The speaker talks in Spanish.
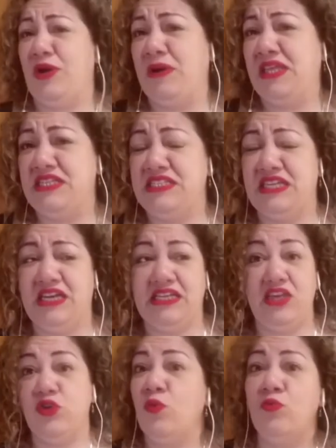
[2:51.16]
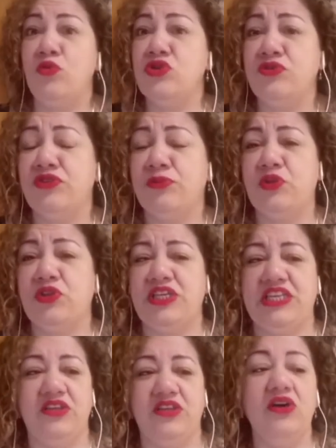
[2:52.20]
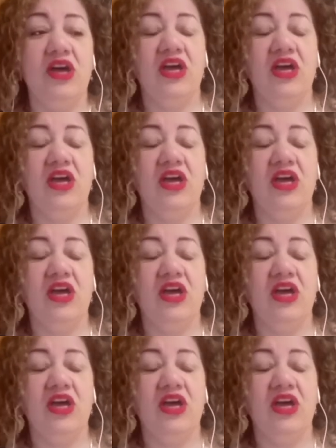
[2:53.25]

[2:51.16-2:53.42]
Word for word: capaz de hacer aquello, muy sobreprotegido,